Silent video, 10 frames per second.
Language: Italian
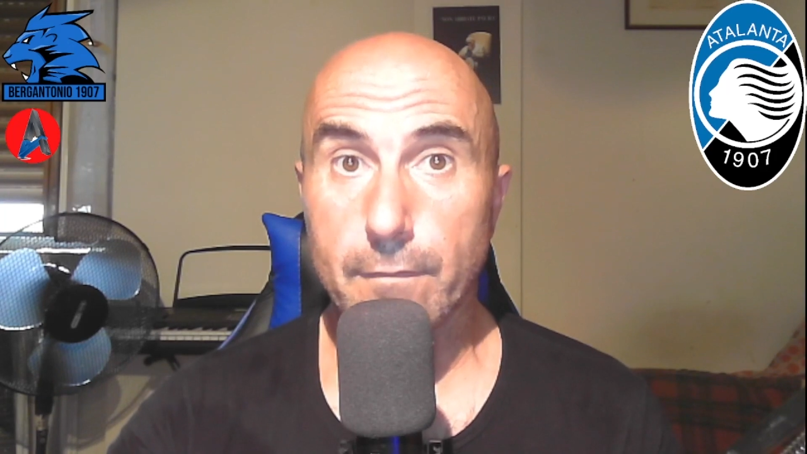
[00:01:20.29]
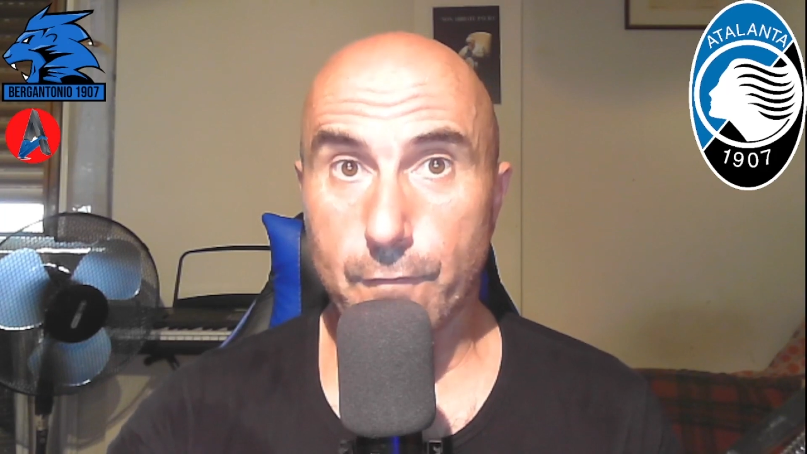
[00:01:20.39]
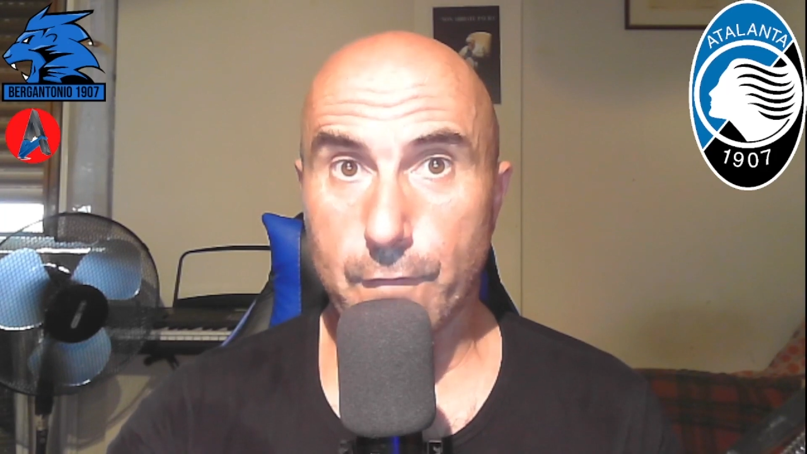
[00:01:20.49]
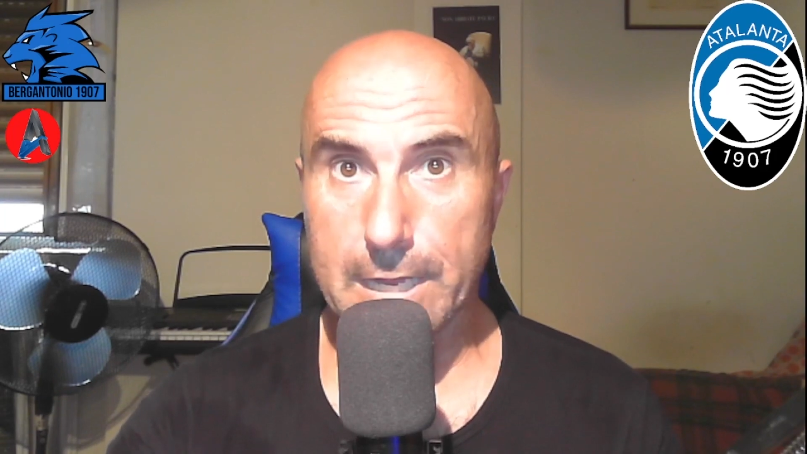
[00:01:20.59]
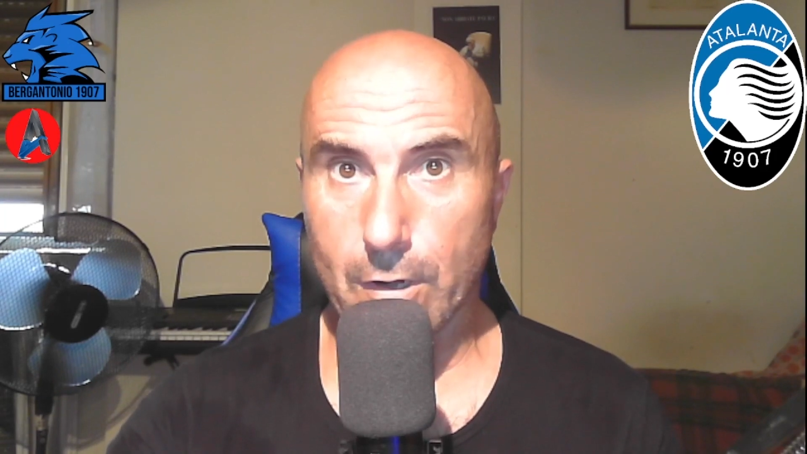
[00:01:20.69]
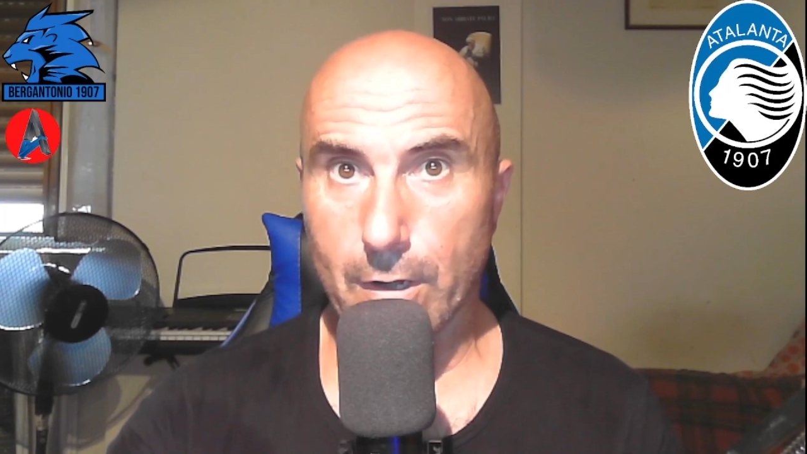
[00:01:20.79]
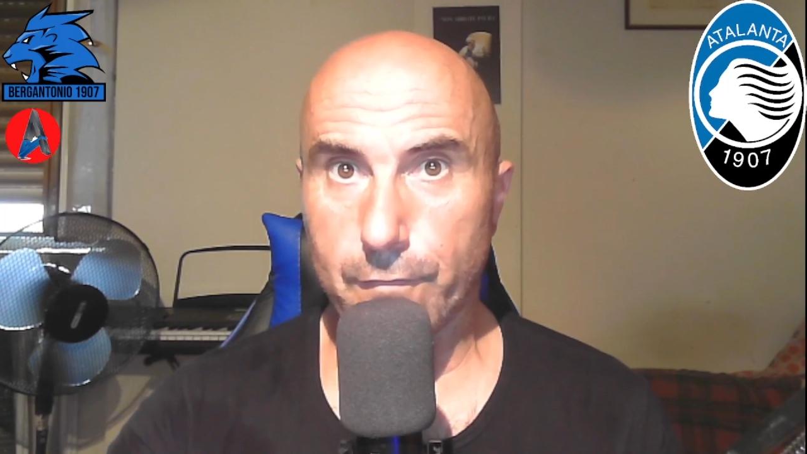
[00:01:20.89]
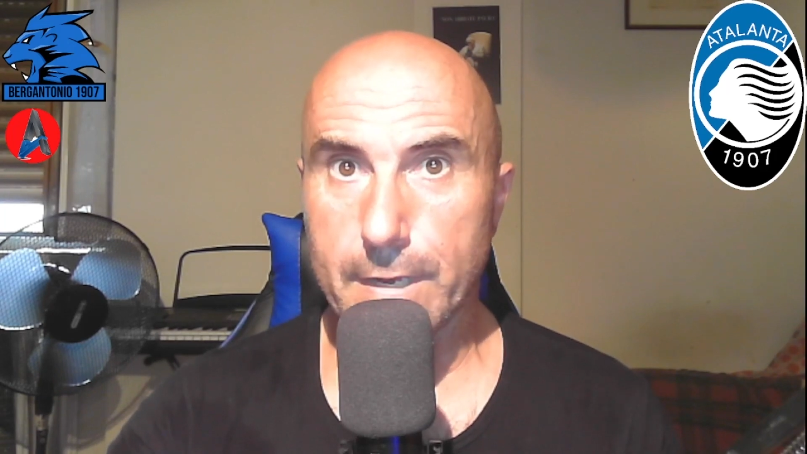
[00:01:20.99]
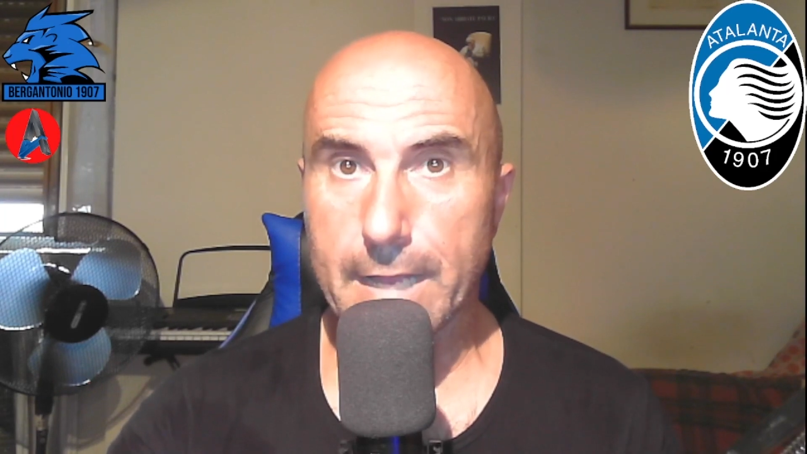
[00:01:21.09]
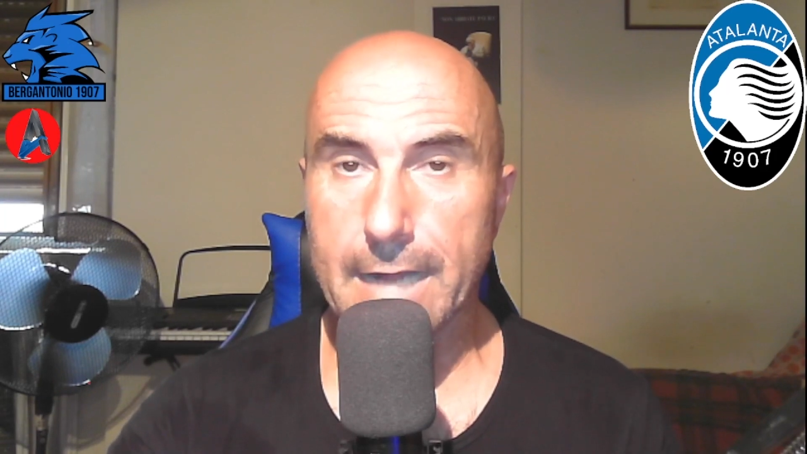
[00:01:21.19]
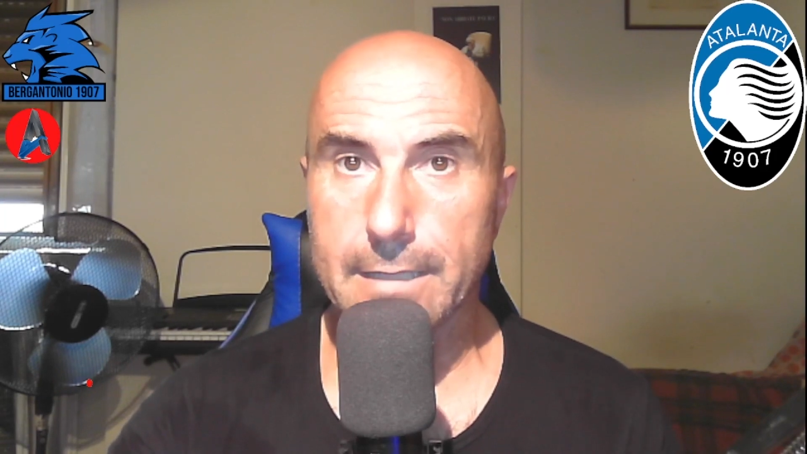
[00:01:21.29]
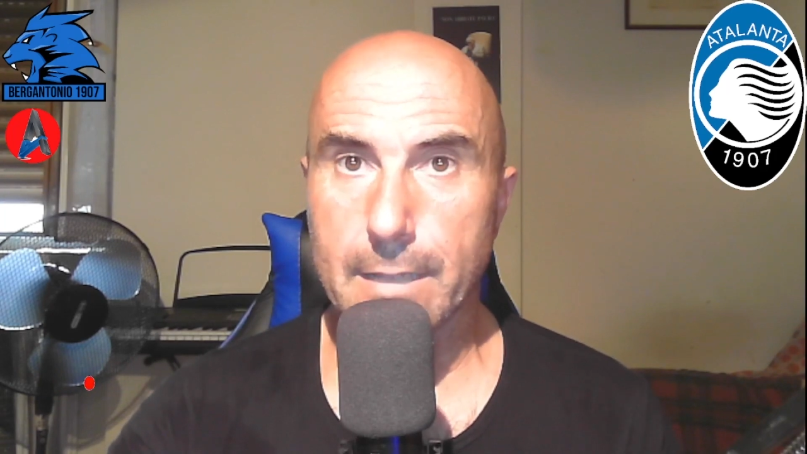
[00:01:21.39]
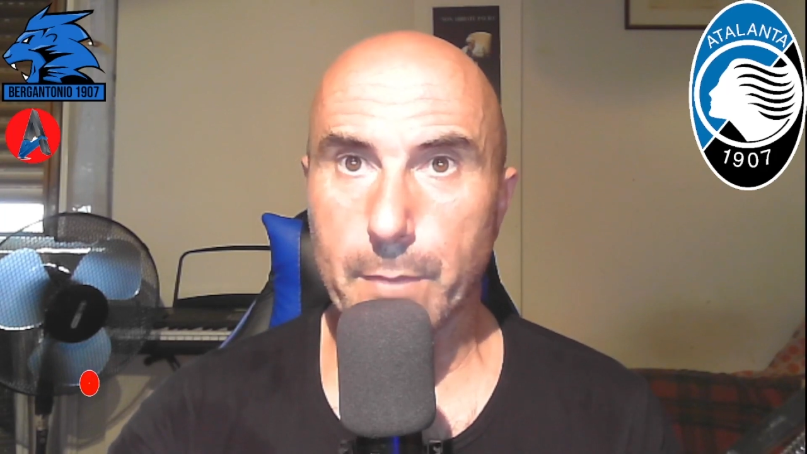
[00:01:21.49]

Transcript: fino alla finale dei